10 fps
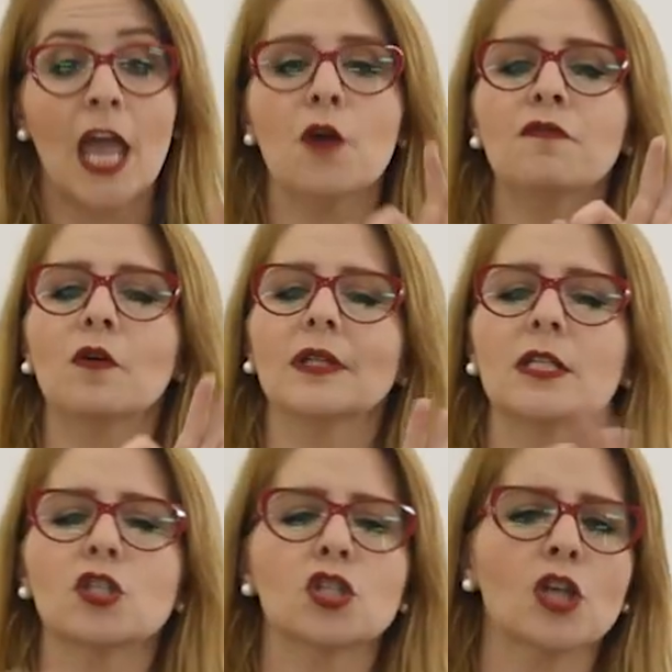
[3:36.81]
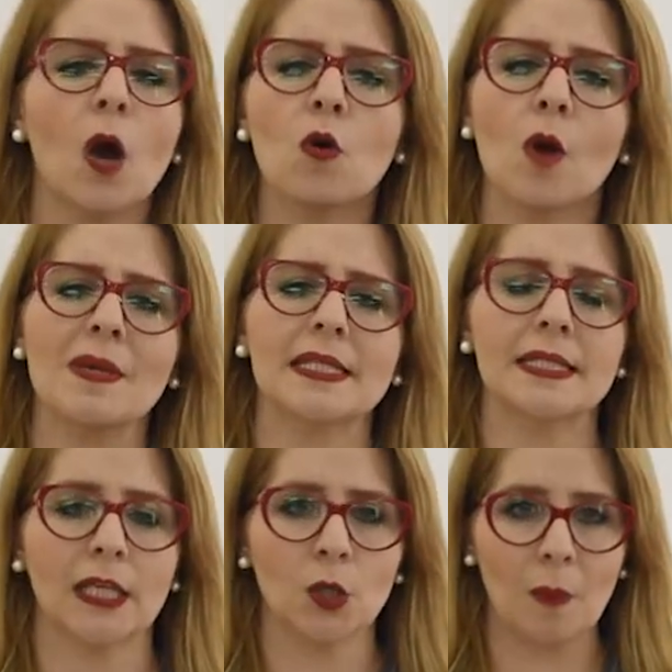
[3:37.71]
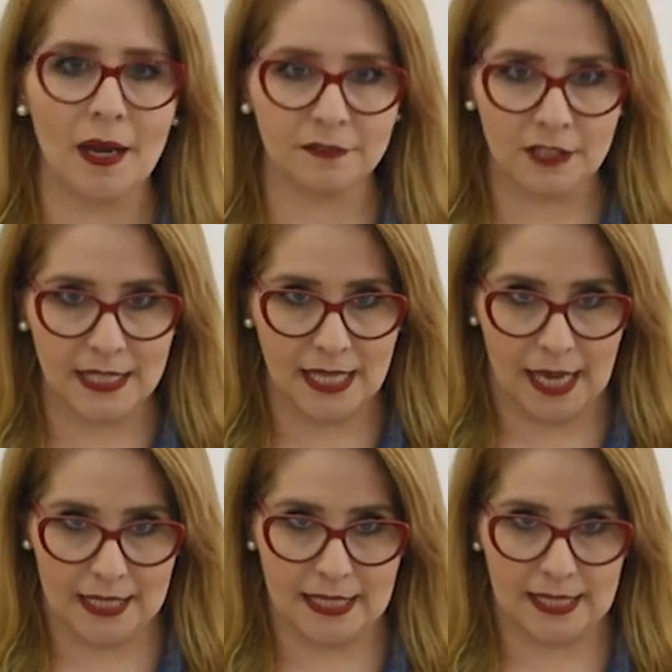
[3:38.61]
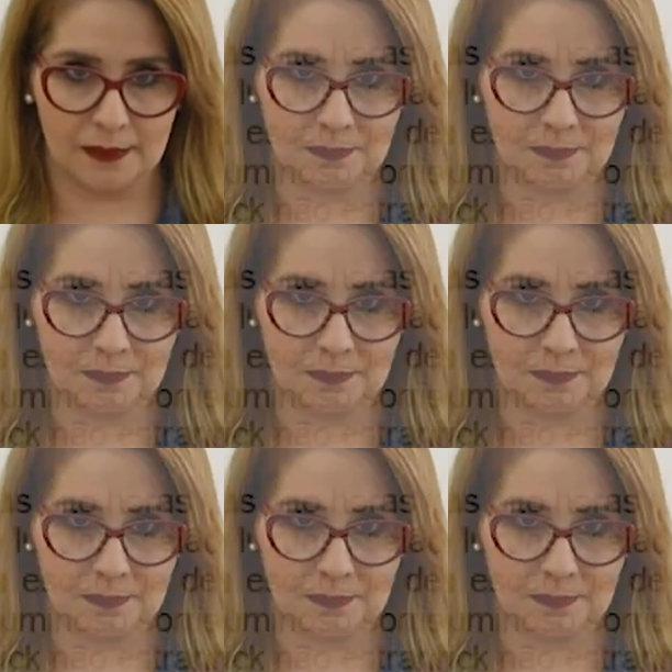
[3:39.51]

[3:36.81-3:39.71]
Eu vou ler só o comecinho para vocês.